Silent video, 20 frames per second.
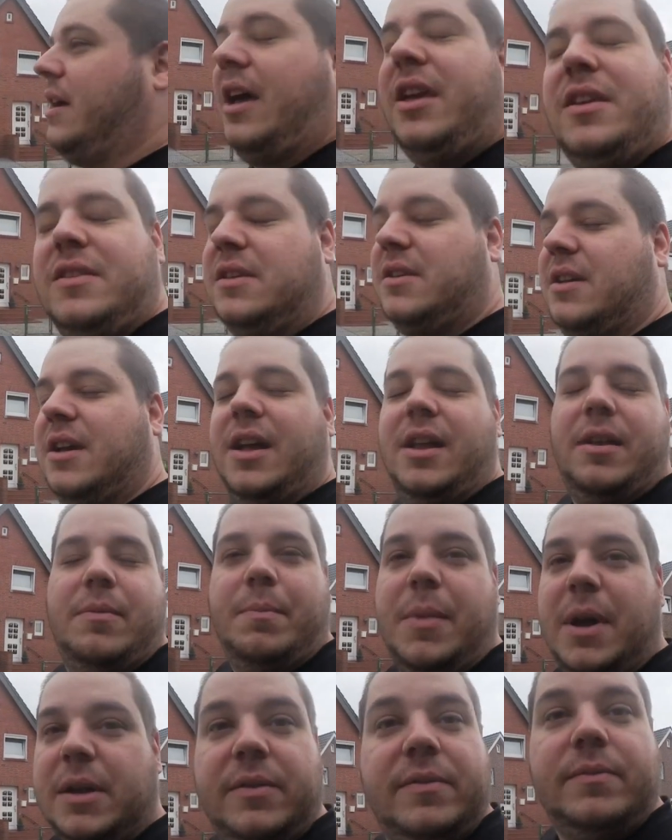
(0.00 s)
richtig geil.
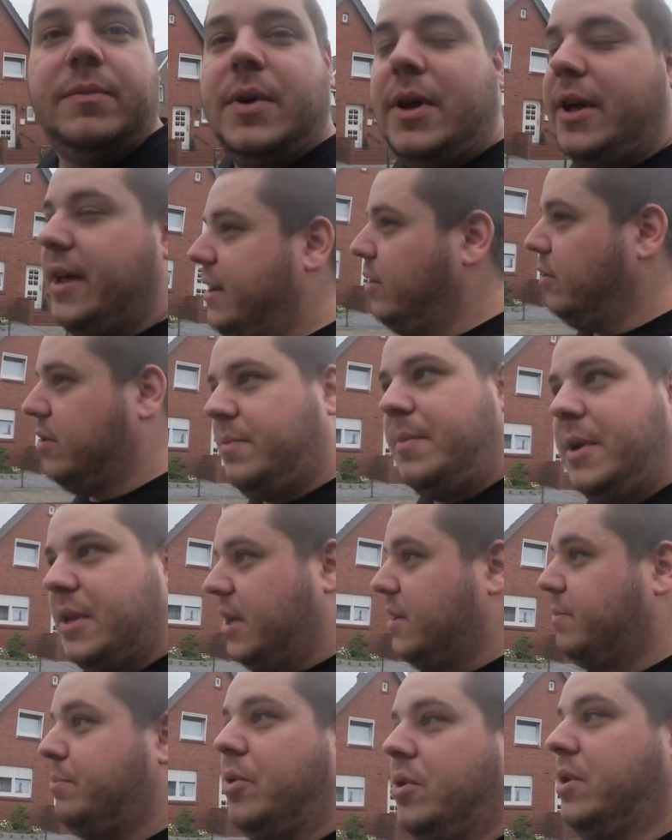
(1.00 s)
Macht, hey Leute,
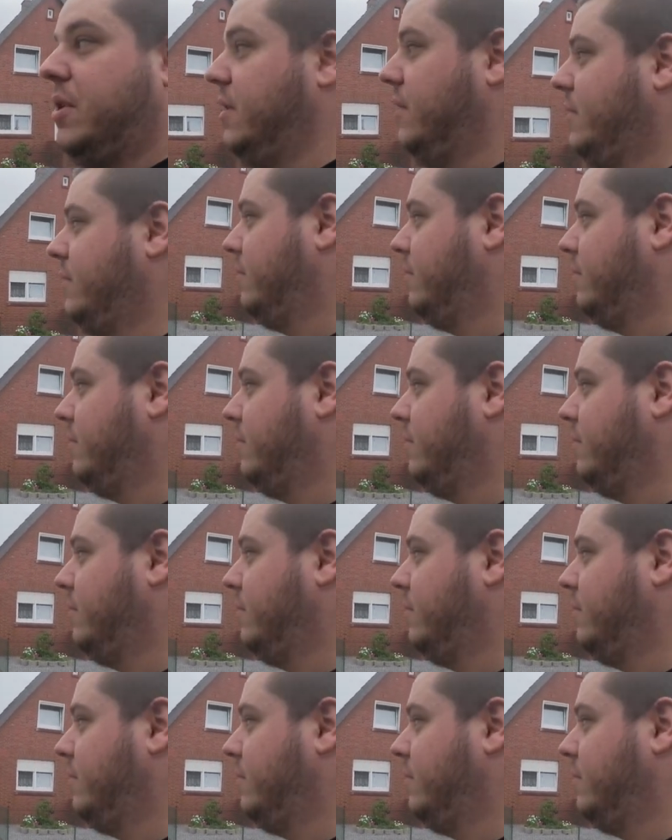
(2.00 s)
macht echt Bock.